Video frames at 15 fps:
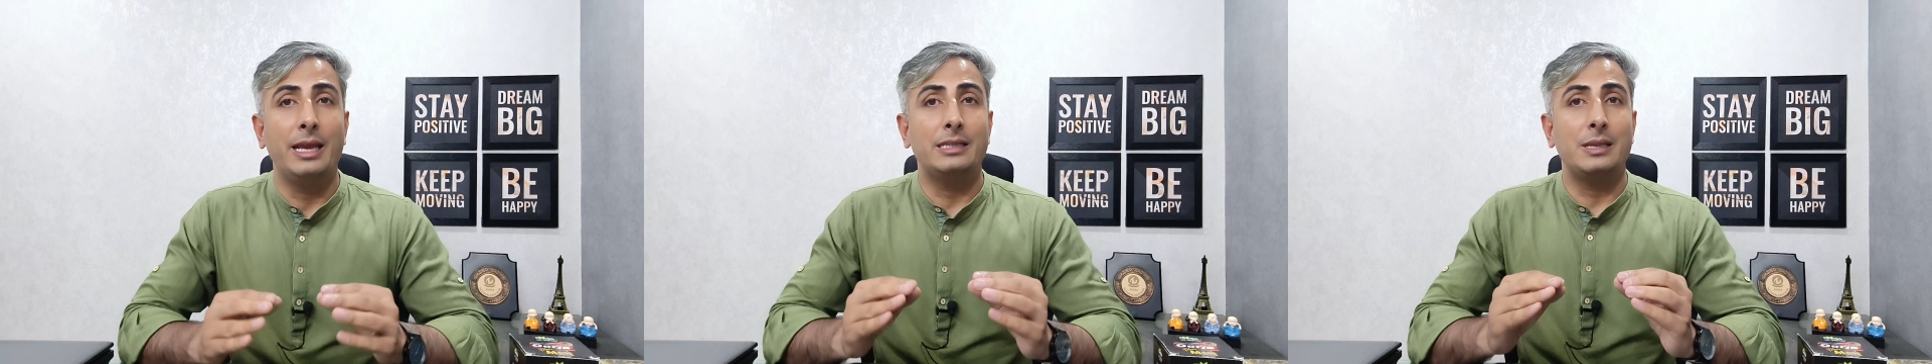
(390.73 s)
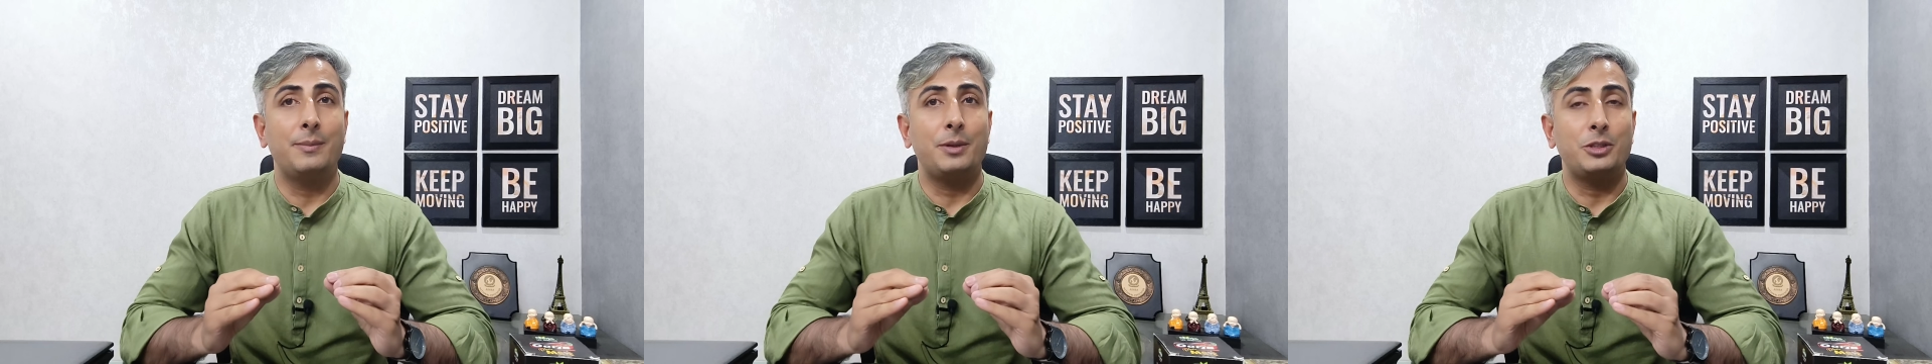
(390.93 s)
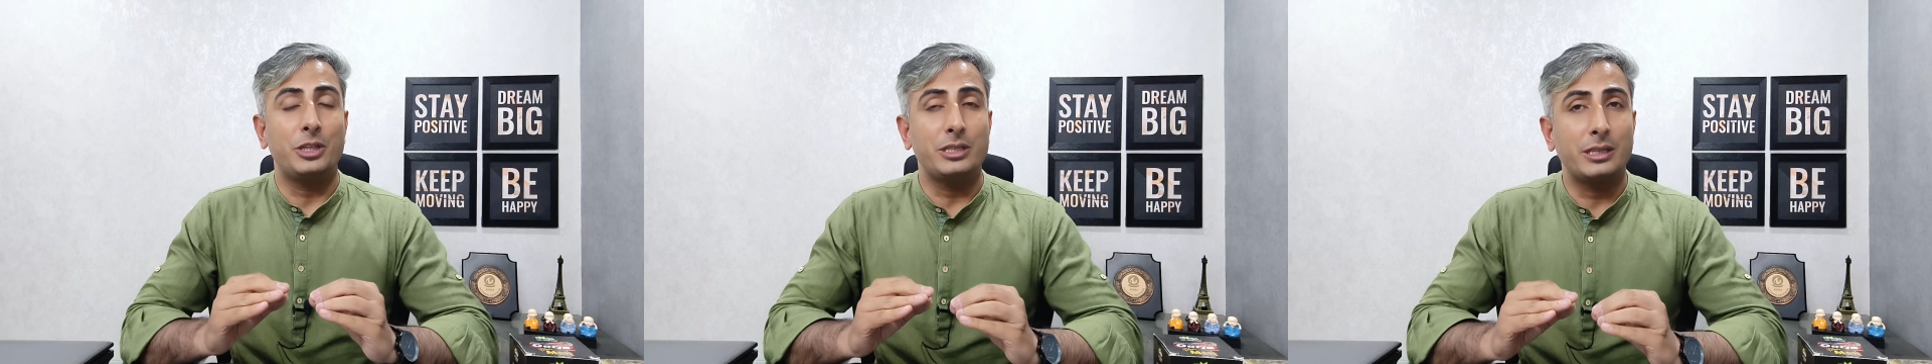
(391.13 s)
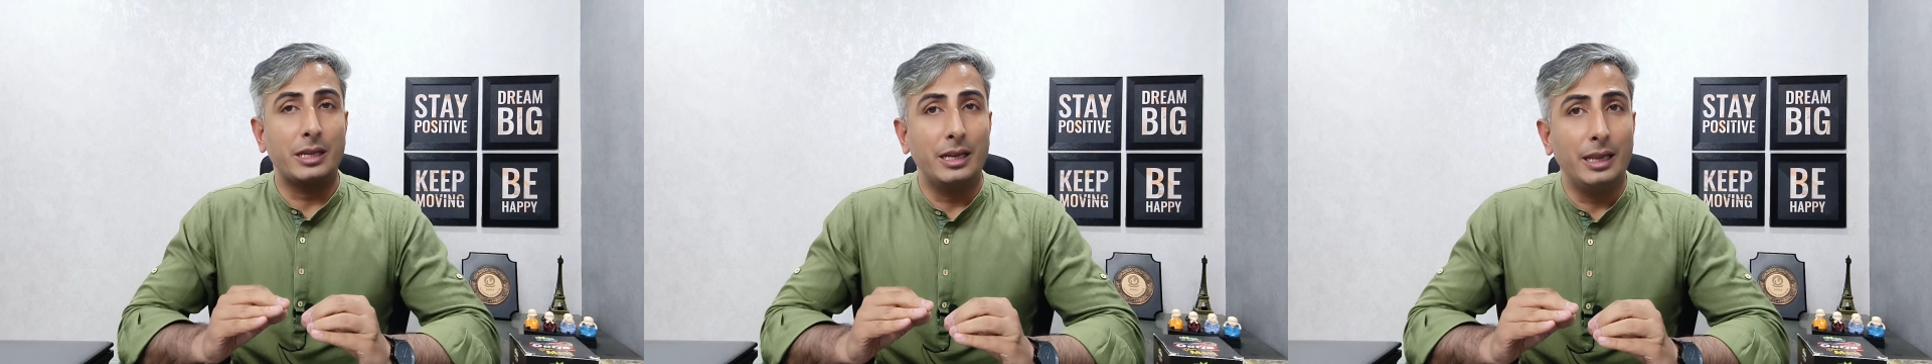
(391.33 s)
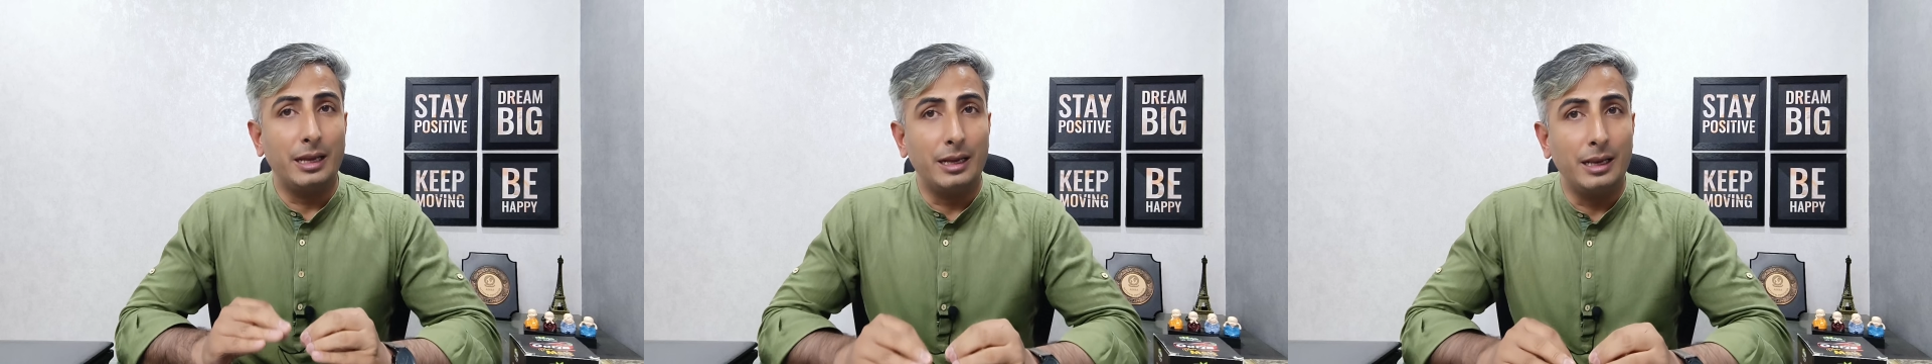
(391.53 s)
इसे परचेस
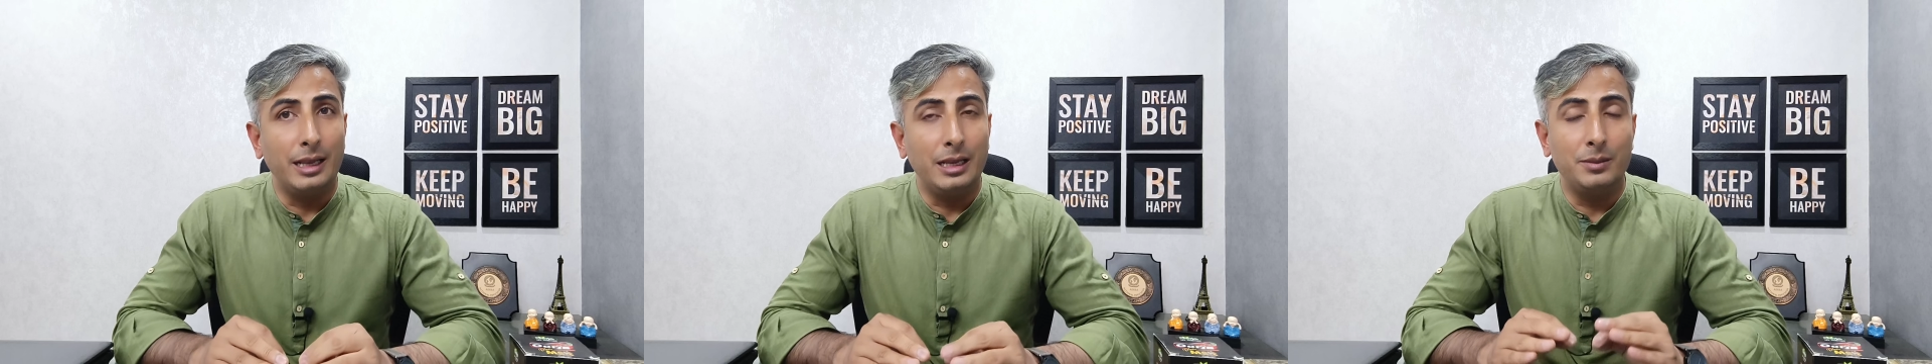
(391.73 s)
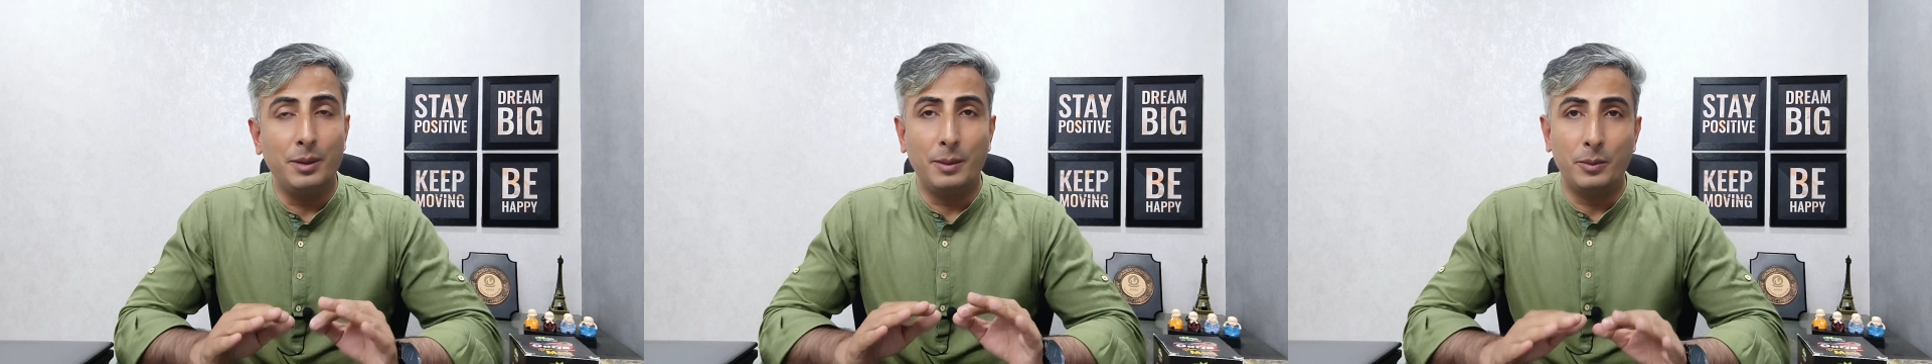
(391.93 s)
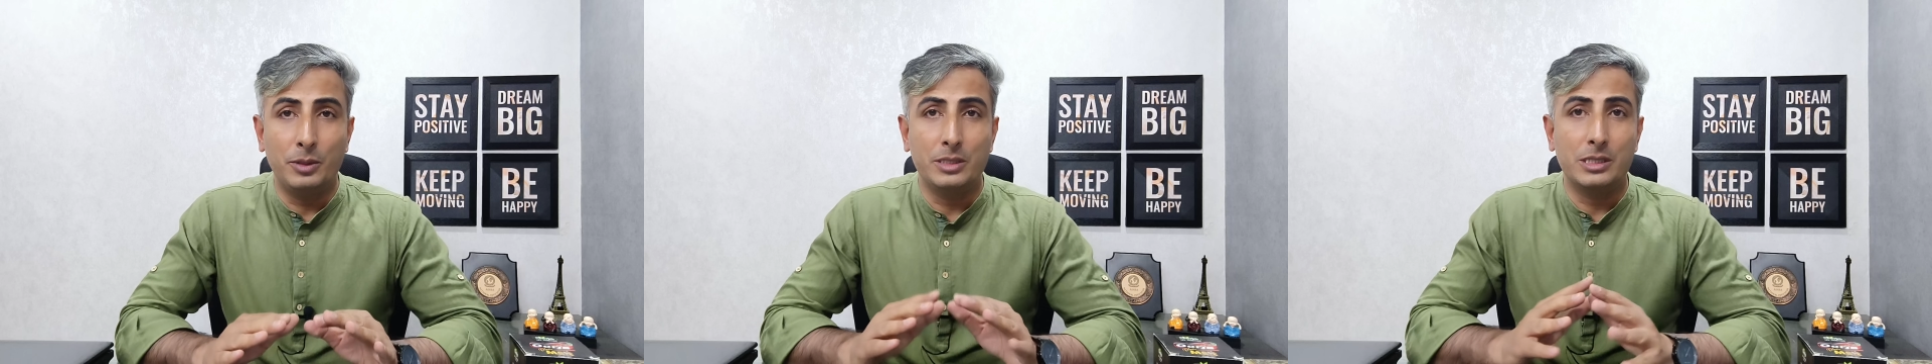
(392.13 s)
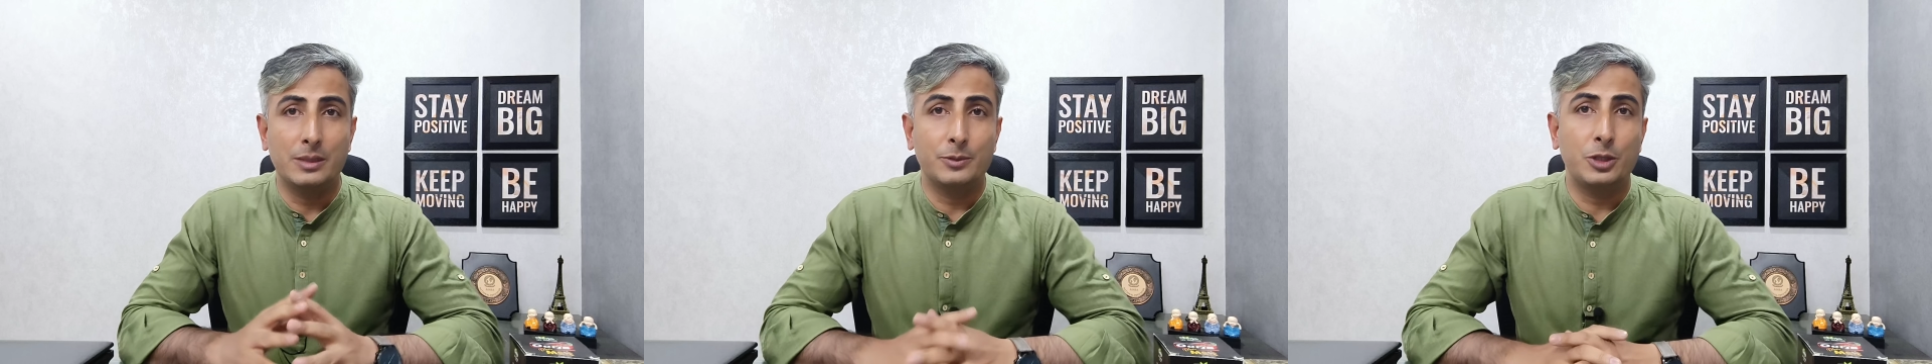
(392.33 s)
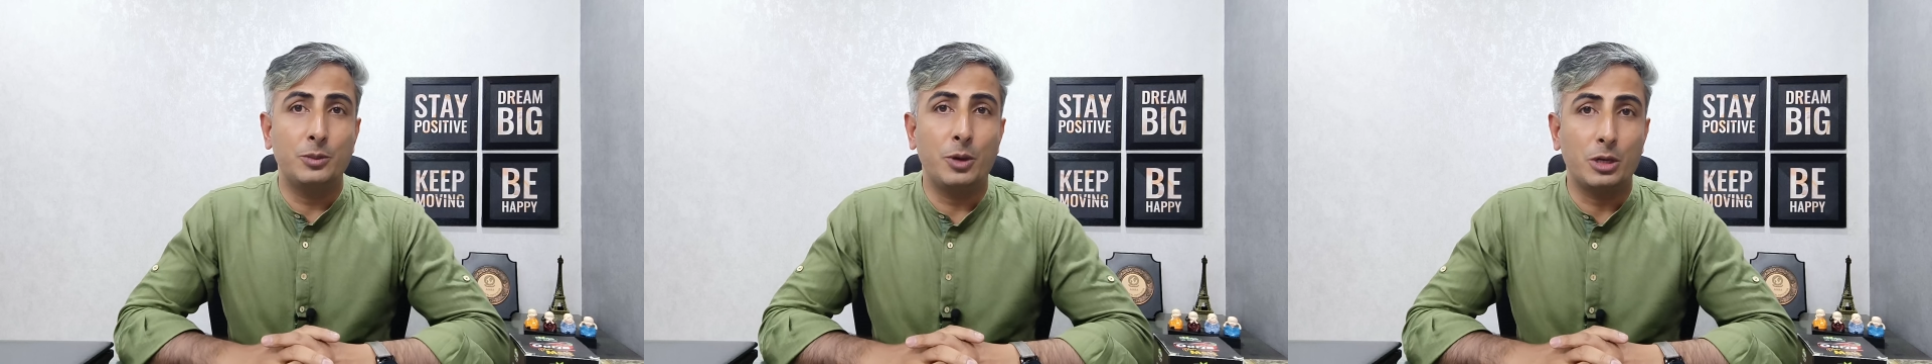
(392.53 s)
करने का लिंक मैं आपको
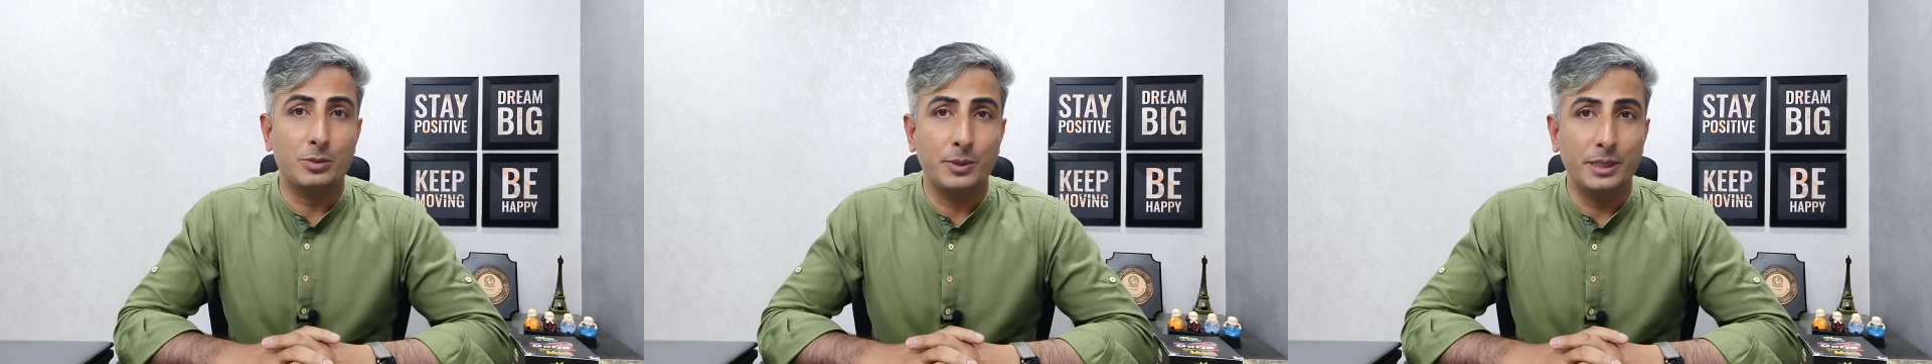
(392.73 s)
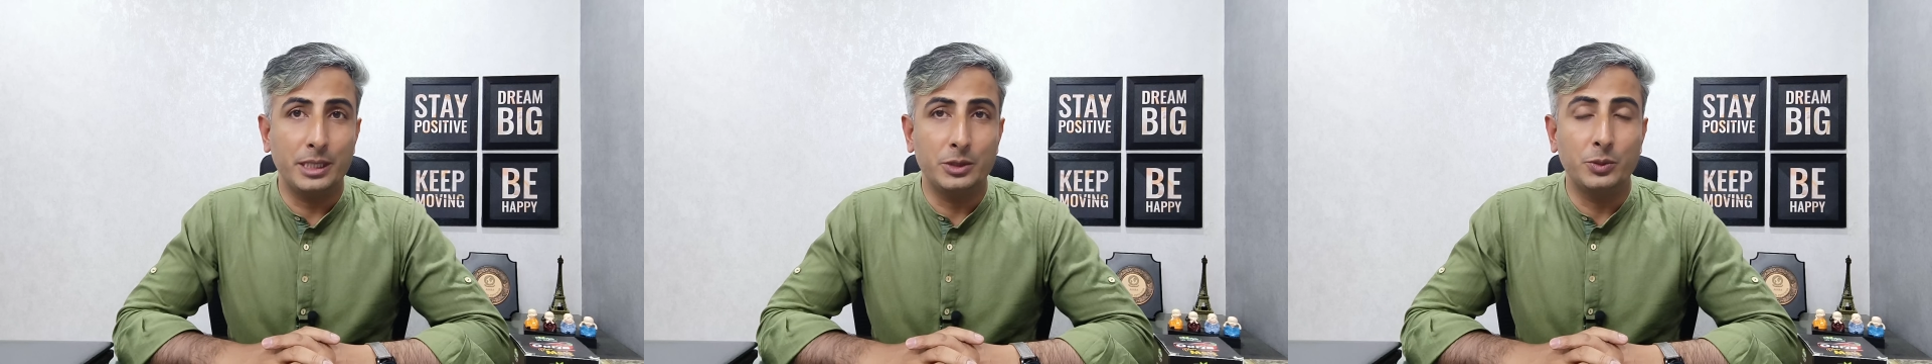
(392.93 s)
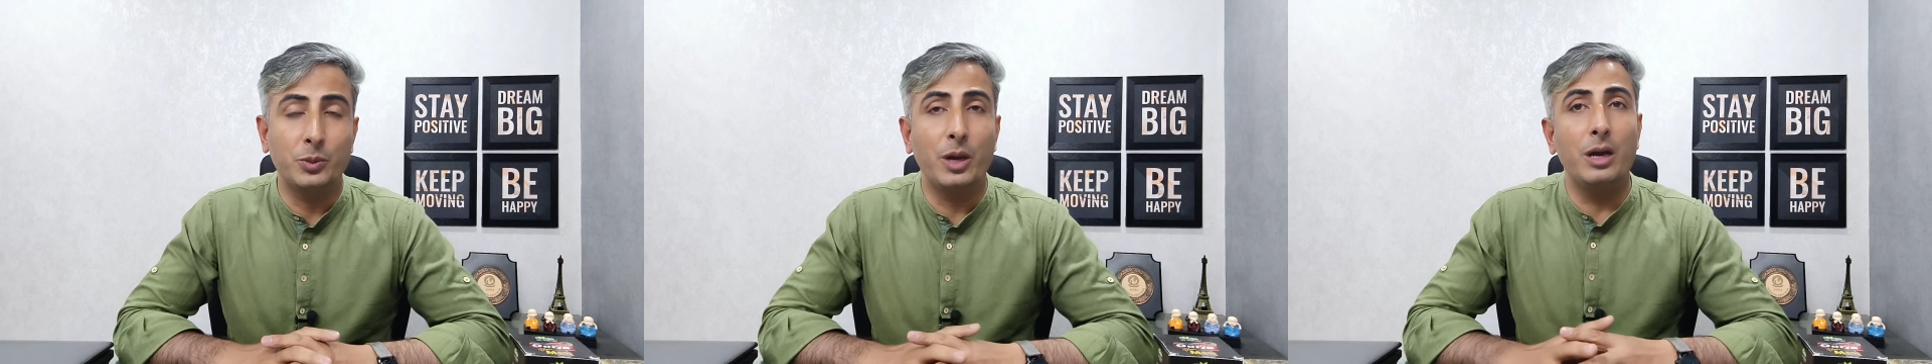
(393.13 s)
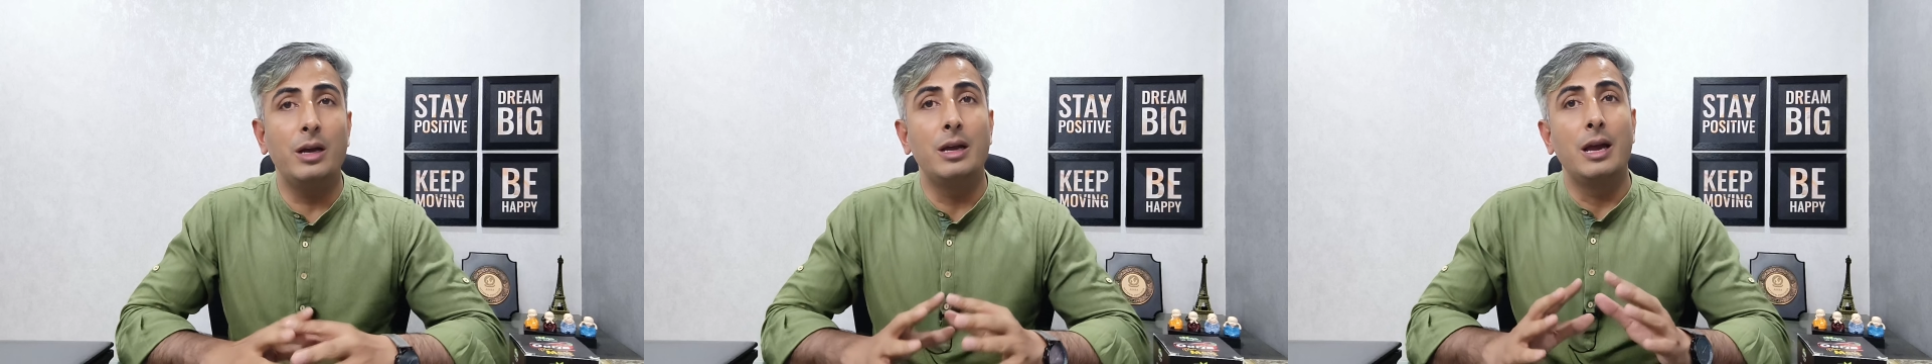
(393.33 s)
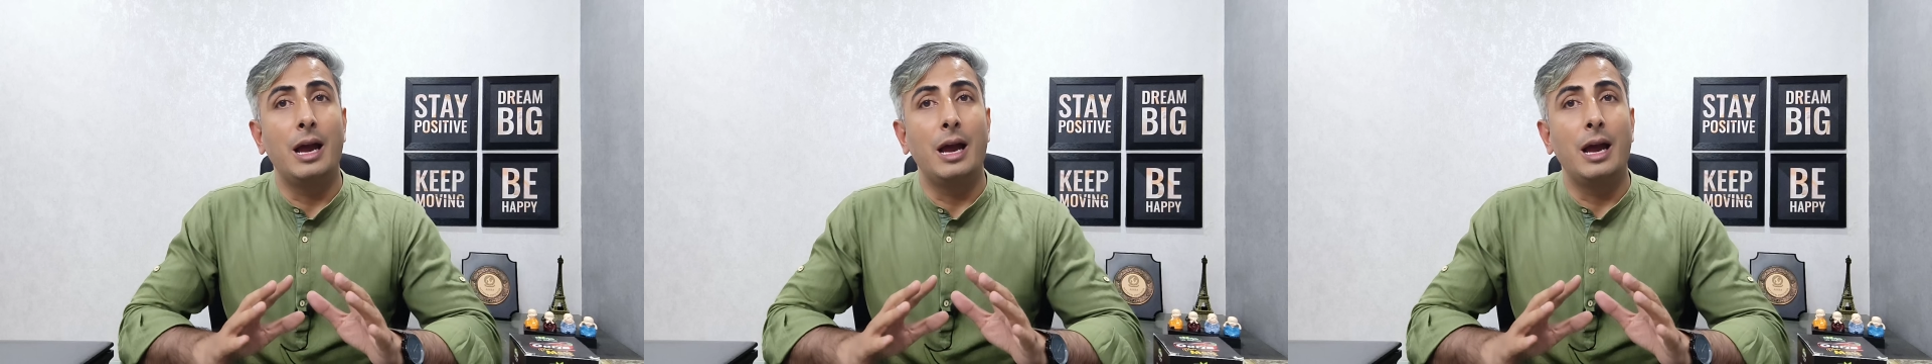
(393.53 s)
डिस्क्रिप्शन बॉक्स में दे दूंगा